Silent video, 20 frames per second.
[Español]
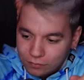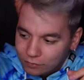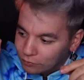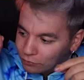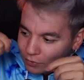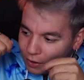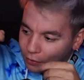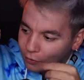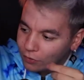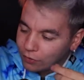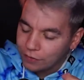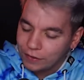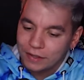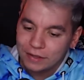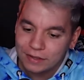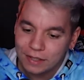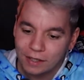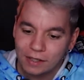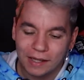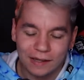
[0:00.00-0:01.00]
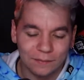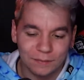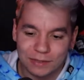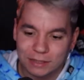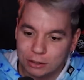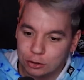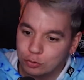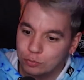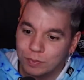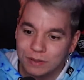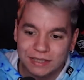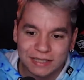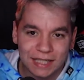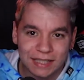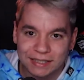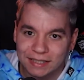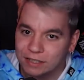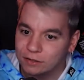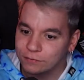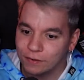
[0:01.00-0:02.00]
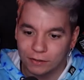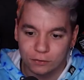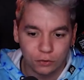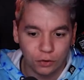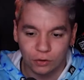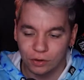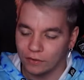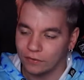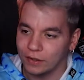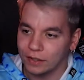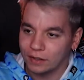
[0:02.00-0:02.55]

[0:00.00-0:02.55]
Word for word: Una oncita. Además es súper satisfactorio hacer...